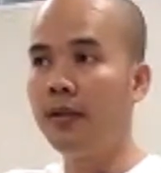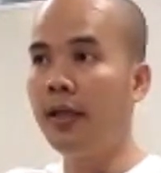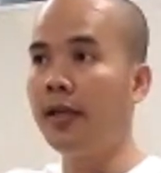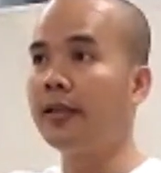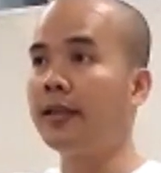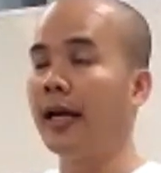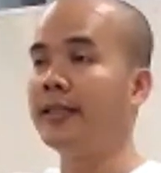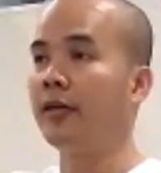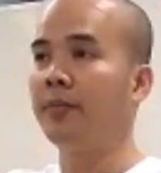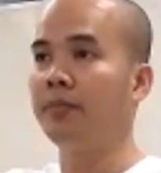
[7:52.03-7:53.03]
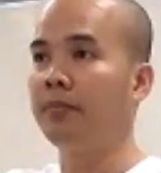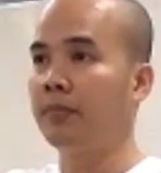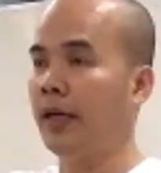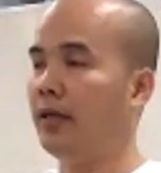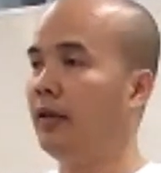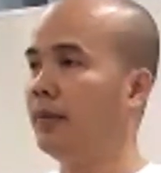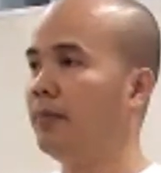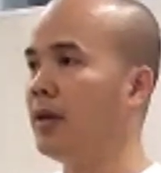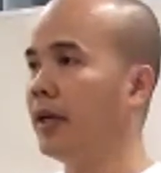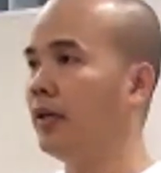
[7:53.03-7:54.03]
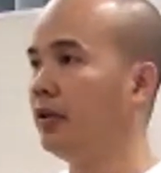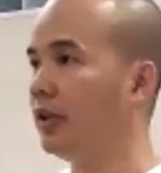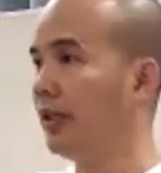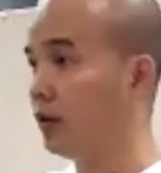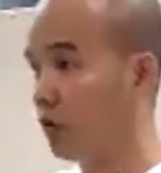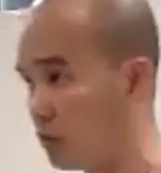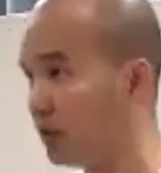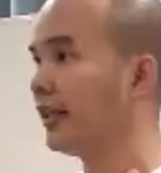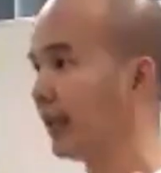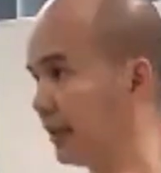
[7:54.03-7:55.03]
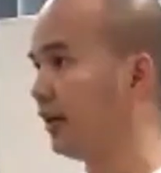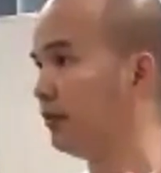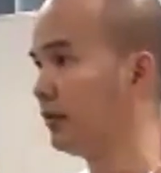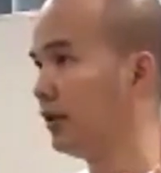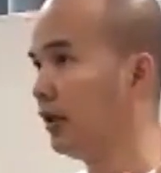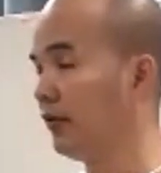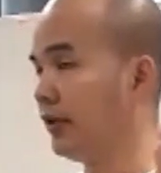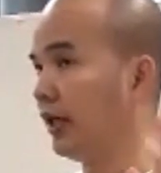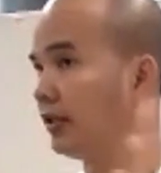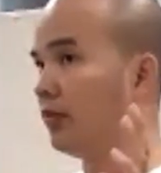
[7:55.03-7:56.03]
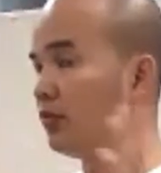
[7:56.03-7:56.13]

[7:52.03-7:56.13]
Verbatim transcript: cho nên tại sao thầy nói là bất kỳ con người nào cũng có thể thành công vì thành